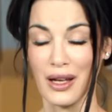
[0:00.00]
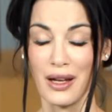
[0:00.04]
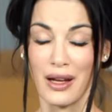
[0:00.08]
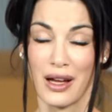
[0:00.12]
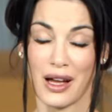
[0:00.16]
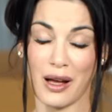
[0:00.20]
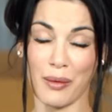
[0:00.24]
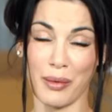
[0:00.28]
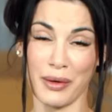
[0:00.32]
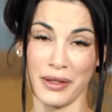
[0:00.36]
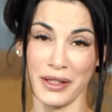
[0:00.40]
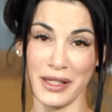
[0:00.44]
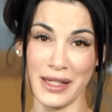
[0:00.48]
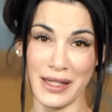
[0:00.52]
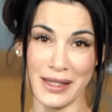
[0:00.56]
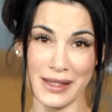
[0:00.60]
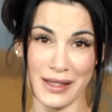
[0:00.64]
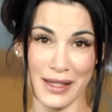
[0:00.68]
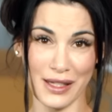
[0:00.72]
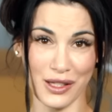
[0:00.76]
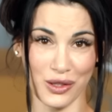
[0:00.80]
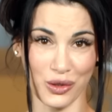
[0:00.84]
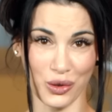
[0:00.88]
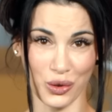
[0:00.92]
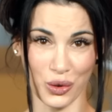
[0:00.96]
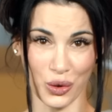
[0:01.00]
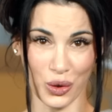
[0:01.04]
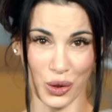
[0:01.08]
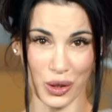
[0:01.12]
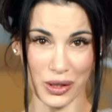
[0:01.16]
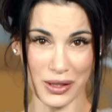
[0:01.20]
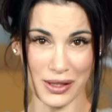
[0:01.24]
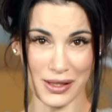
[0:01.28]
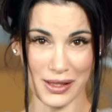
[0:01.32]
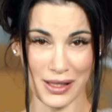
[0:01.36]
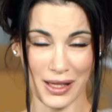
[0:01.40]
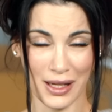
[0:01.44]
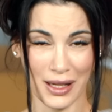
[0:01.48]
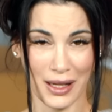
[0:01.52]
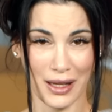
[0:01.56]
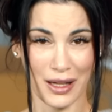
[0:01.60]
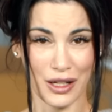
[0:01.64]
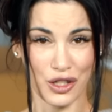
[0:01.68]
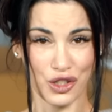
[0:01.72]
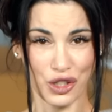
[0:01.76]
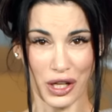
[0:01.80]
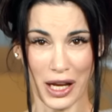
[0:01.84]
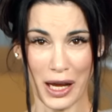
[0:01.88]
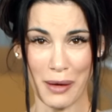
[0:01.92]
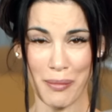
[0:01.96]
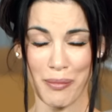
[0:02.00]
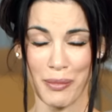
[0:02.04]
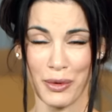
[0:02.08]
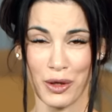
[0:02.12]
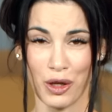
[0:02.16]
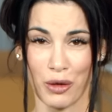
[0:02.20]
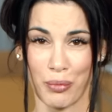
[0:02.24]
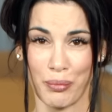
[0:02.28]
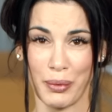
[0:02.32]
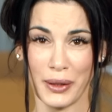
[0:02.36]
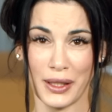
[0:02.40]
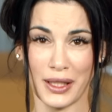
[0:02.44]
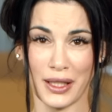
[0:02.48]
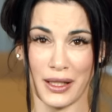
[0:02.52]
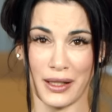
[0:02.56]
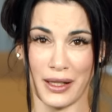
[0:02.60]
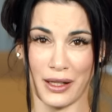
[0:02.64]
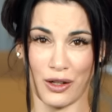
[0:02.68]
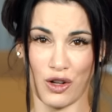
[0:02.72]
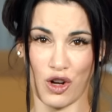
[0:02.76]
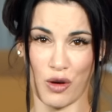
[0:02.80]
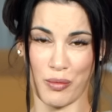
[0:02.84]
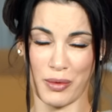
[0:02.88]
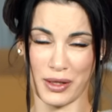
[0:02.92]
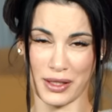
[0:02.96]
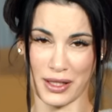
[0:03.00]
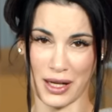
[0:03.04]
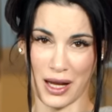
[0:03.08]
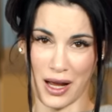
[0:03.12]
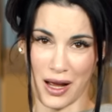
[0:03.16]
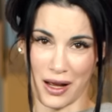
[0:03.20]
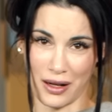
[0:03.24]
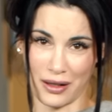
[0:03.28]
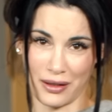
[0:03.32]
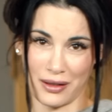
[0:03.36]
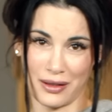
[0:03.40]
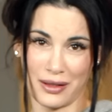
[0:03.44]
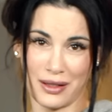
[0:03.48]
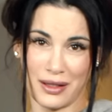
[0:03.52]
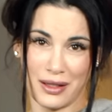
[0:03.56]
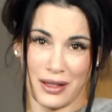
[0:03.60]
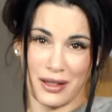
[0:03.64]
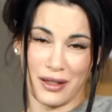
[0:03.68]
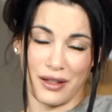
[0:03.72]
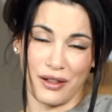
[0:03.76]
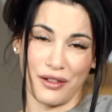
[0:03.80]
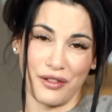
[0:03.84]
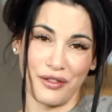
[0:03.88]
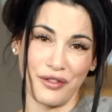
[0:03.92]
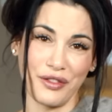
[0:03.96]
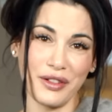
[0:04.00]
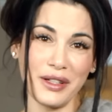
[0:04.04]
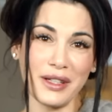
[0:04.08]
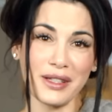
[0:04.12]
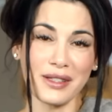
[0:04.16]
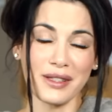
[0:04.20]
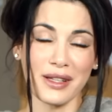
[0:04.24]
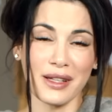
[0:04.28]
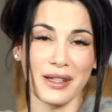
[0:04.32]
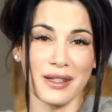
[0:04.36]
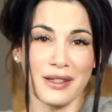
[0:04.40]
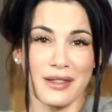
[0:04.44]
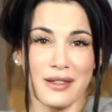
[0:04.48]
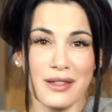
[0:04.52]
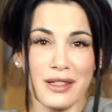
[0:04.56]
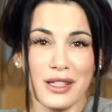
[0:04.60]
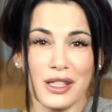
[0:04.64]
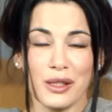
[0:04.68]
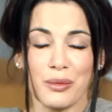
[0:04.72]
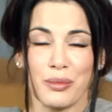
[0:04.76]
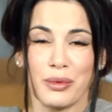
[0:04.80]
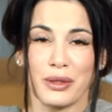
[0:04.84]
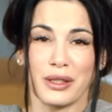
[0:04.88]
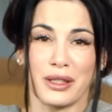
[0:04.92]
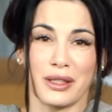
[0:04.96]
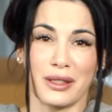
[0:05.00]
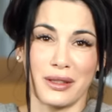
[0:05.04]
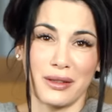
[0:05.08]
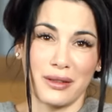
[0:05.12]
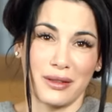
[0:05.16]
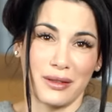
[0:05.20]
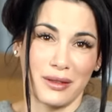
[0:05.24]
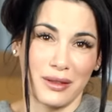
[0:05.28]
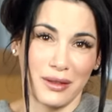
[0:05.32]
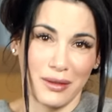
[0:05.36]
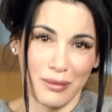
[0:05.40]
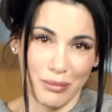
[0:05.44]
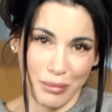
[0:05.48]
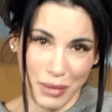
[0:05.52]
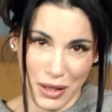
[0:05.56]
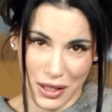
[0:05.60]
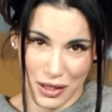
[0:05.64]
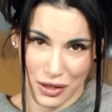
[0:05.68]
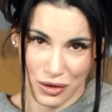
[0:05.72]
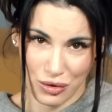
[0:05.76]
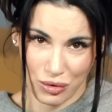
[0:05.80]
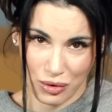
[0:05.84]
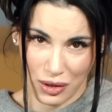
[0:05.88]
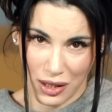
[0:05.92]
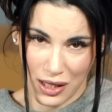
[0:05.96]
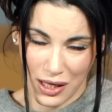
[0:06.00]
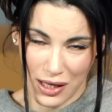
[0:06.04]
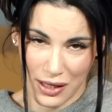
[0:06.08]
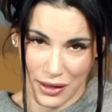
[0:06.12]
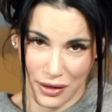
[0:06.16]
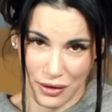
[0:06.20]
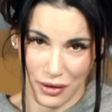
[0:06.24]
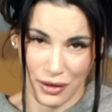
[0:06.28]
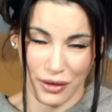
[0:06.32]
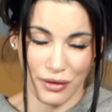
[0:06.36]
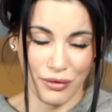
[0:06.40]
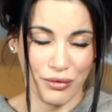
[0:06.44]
Aber nichtsdestotrotz, schreibt mir doch bitte in den Kommentaren, wie sensibel bist du gerade?